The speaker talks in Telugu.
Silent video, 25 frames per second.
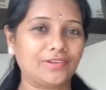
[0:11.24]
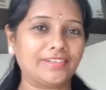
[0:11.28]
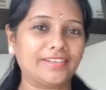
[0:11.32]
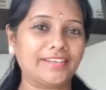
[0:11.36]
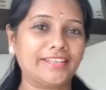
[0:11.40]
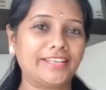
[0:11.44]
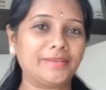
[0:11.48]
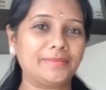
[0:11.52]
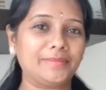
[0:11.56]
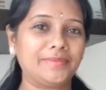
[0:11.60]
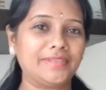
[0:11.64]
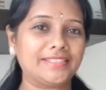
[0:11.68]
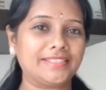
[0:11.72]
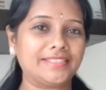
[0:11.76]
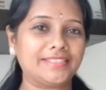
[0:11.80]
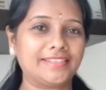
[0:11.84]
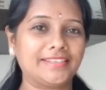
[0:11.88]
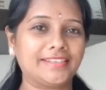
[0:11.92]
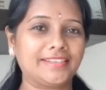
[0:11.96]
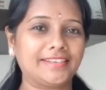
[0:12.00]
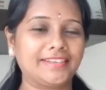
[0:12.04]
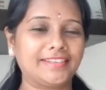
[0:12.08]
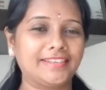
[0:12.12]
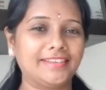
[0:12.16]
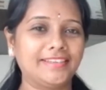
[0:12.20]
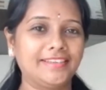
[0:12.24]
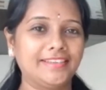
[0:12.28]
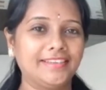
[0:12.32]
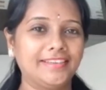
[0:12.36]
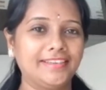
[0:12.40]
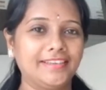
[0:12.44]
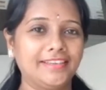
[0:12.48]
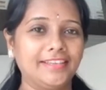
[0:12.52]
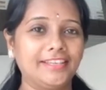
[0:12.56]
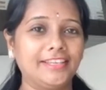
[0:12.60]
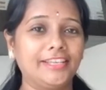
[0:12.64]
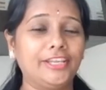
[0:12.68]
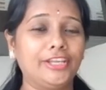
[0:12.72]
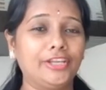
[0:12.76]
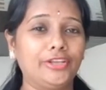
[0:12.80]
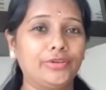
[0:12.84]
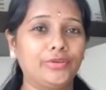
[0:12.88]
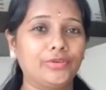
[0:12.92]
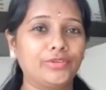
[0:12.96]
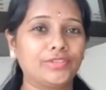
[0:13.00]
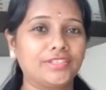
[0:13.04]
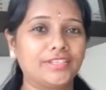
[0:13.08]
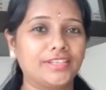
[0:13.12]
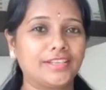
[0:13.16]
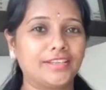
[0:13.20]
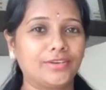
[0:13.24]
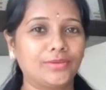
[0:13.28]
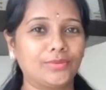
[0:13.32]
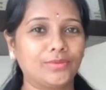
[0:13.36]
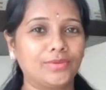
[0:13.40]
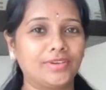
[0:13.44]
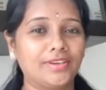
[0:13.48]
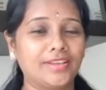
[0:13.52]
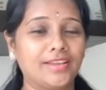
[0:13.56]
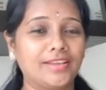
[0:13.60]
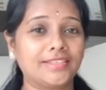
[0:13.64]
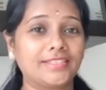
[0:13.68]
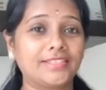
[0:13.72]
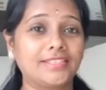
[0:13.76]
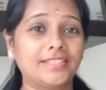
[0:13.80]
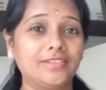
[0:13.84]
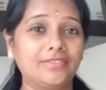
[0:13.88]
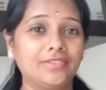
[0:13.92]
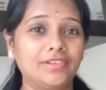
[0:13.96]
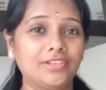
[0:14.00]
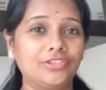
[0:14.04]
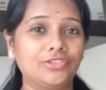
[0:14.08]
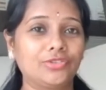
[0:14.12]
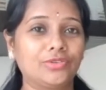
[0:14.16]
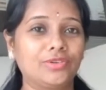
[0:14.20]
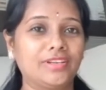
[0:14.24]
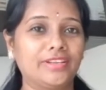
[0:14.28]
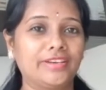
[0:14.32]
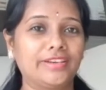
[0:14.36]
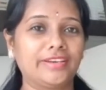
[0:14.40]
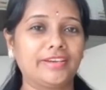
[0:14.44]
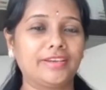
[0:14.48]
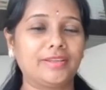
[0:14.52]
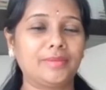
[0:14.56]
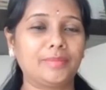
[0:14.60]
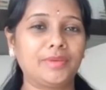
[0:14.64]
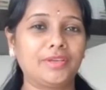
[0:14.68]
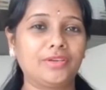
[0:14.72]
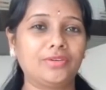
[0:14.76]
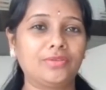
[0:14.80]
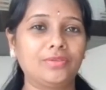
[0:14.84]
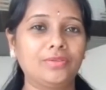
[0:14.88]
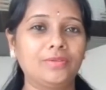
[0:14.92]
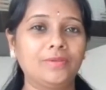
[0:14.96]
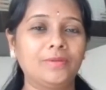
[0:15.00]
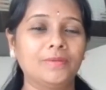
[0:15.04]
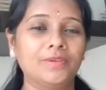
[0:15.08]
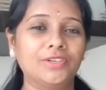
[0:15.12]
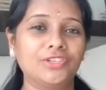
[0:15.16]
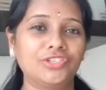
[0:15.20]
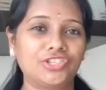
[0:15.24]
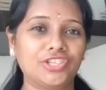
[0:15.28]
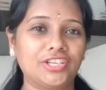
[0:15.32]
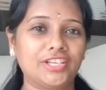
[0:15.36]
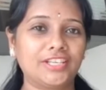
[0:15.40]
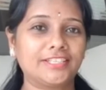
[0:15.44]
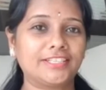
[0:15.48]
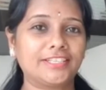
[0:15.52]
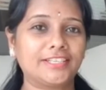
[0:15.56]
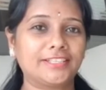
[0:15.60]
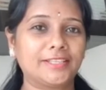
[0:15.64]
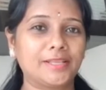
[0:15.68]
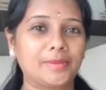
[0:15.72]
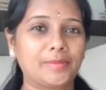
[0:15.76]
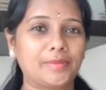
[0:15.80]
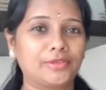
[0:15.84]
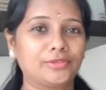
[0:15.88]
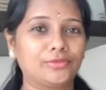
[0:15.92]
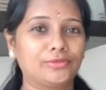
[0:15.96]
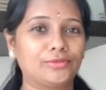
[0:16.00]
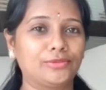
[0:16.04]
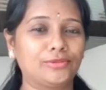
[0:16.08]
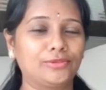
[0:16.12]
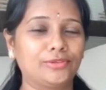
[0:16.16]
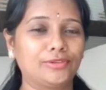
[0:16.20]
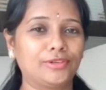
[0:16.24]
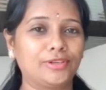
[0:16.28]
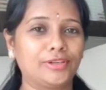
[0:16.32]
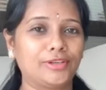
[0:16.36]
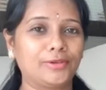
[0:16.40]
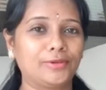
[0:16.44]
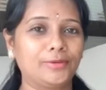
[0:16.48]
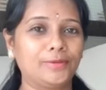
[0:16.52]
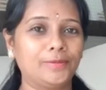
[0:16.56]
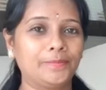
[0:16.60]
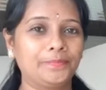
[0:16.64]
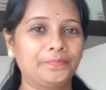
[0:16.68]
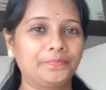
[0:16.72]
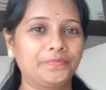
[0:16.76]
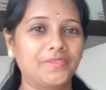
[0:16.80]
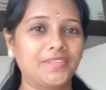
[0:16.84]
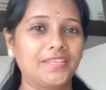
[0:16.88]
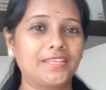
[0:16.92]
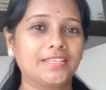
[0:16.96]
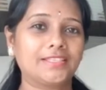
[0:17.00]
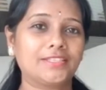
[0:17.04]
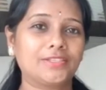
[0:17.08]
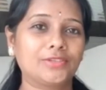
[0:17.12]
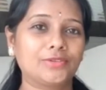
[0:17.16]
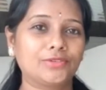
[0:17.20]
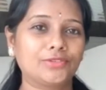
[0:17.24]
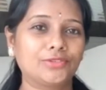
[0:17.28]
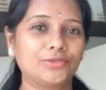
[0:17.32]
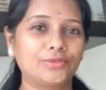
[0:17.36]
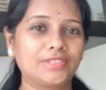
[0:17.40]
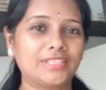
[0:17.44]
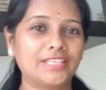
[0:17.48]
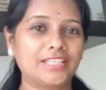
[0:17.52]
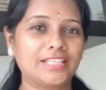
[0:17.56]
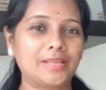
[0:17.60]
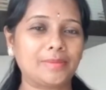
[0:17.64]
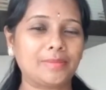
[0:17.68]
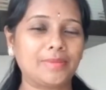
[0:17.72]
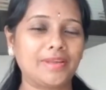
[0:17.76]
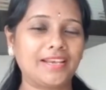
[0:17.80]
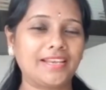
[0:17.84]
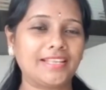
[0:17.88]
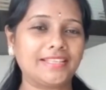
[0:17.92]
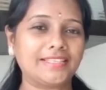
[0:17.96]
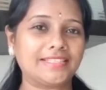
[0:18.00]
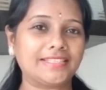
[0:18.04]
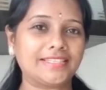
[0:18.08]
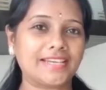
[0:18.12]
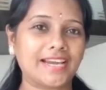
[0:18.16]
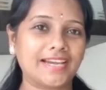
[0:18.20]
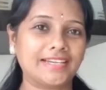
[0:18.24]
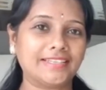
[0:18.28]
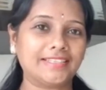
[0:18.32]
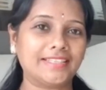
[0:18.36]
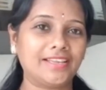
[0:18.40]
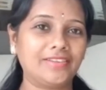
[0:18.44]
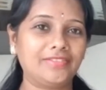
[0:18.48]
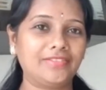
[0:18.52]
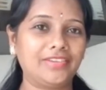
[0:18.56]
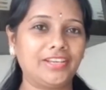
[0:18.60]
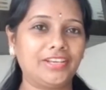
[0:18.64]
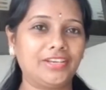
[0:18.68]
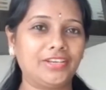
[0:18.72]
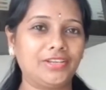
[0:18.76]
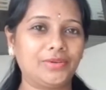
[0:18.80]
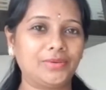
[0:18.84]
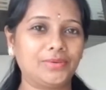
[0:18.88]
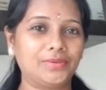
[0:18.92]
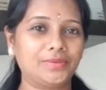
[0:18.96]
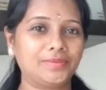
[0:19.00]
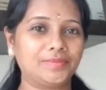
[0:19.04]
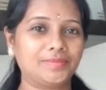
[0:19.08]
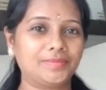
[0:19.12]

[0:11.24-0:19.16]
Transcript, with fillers: నేను మీ సిరిని ఈరోజు నేను నా సిల్వర్ జ్యువెలరీని మీకు షేర్ చేద్దాం అనుకుంటున్నాను సో చూసేద్దామా లెట్ స్టార్ట్ ద వీడియో